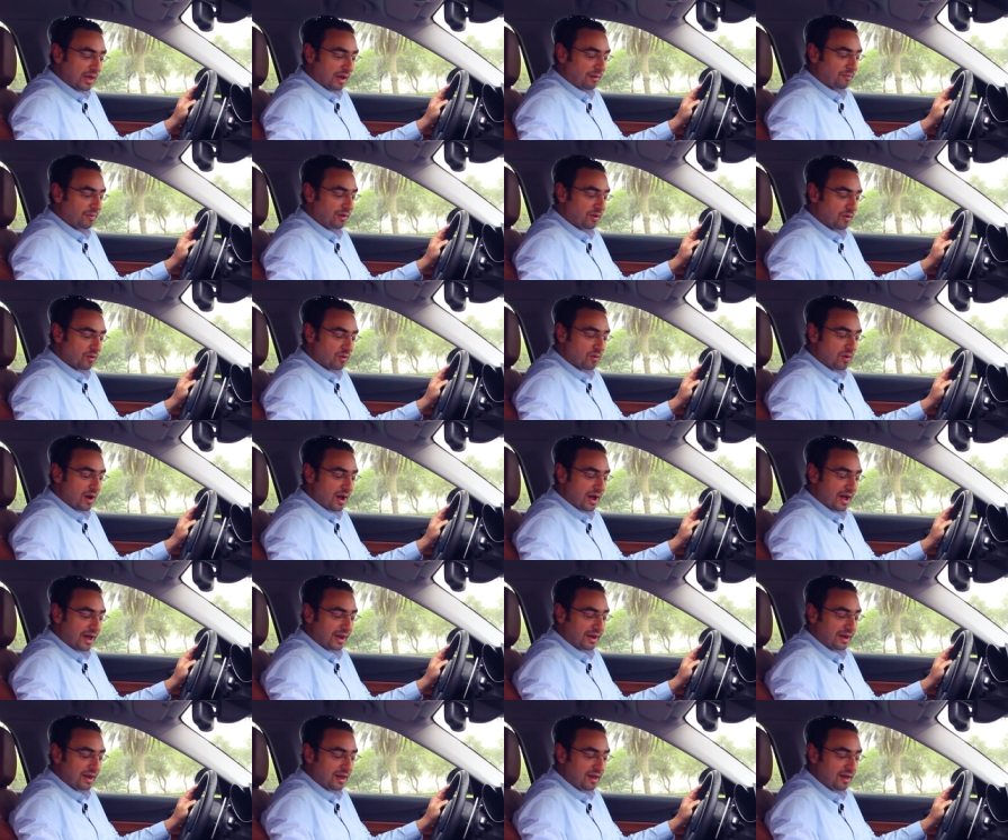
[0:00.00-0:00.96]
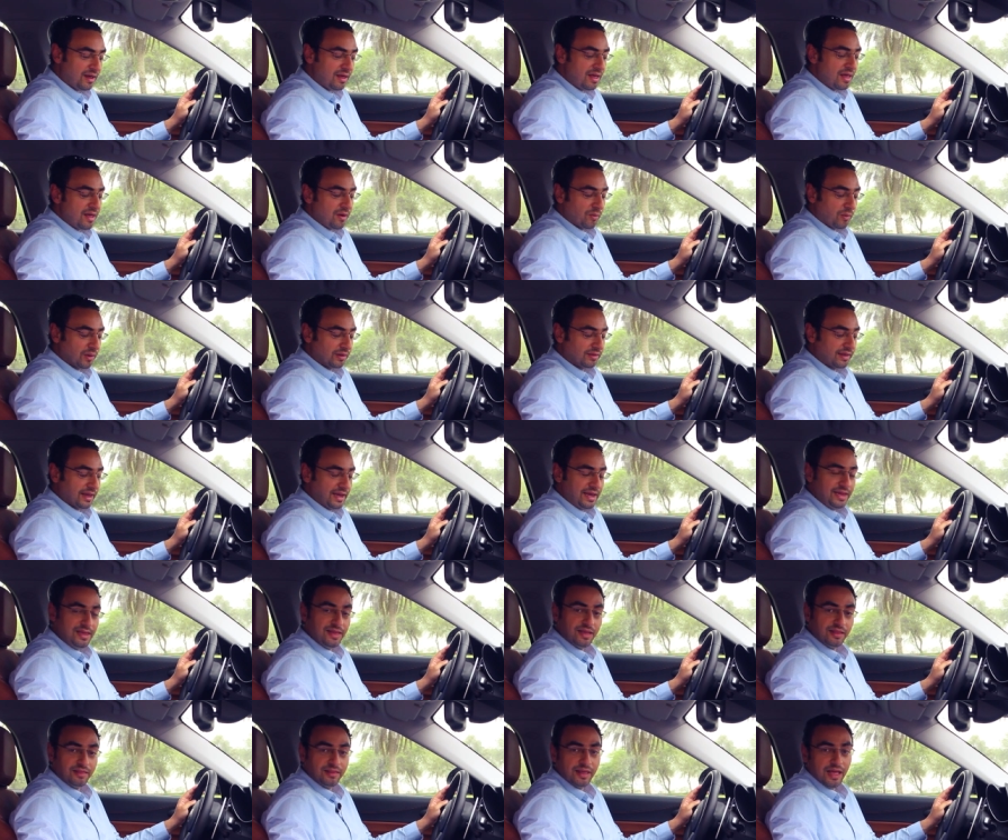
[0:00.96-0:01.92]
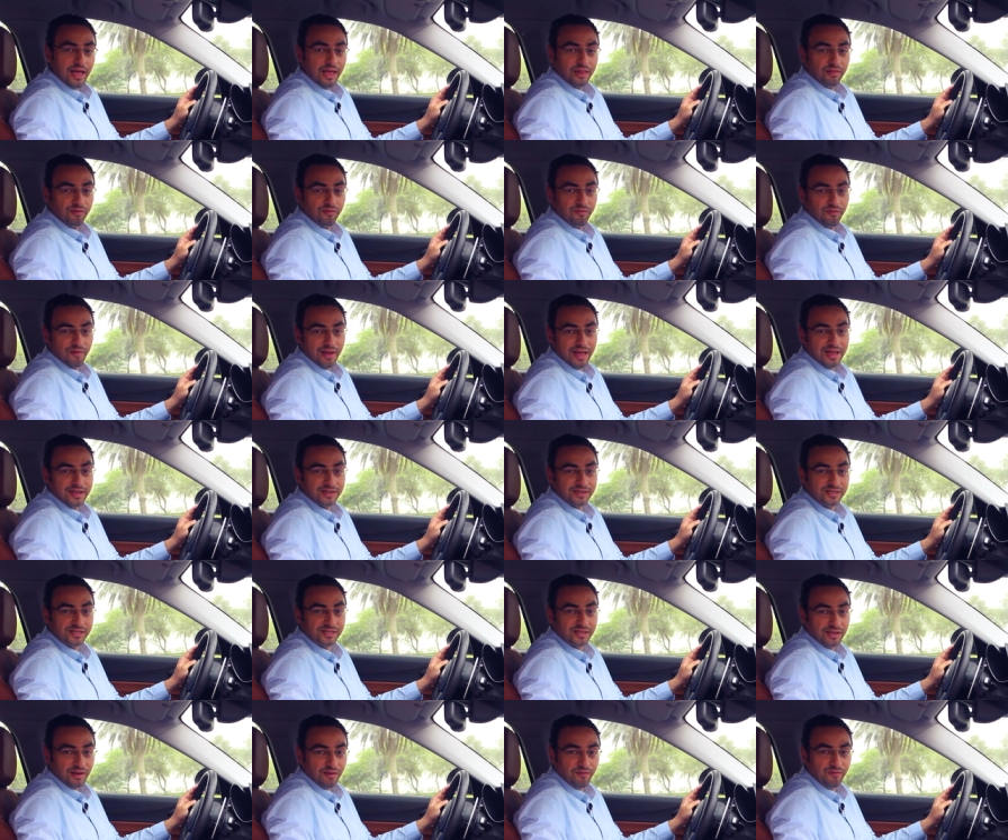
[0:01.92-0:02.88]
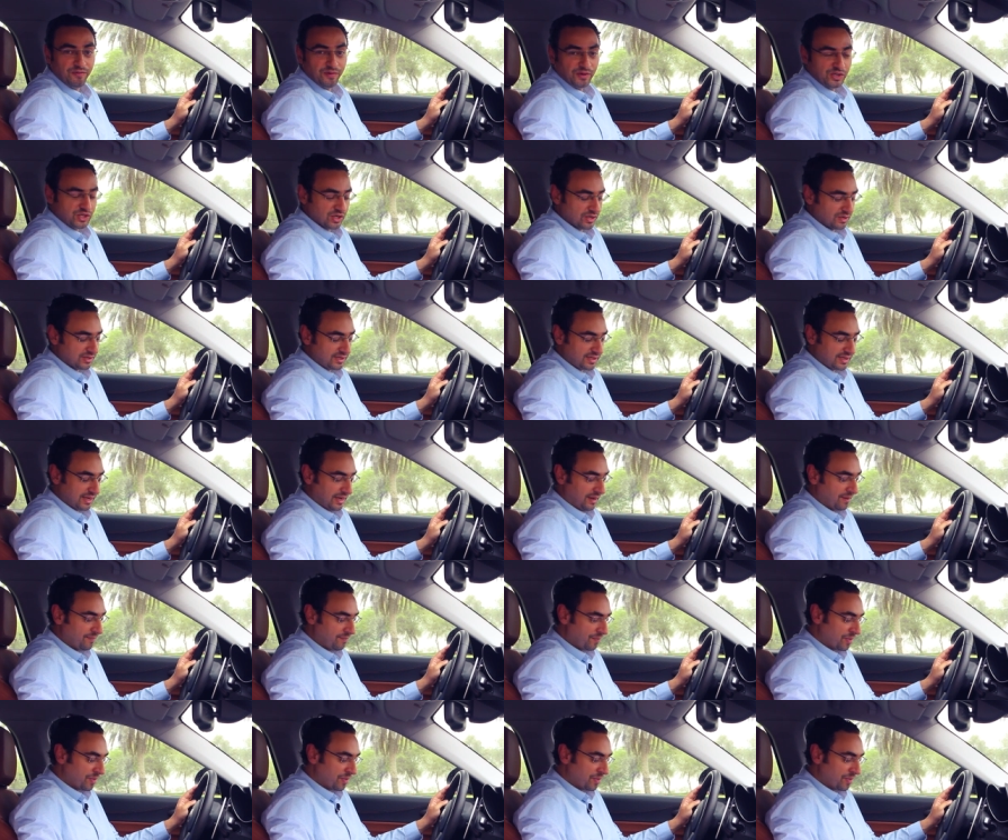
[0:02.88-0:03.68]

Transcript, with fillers: عم نروح على وضعية ادفانسد افيشنسي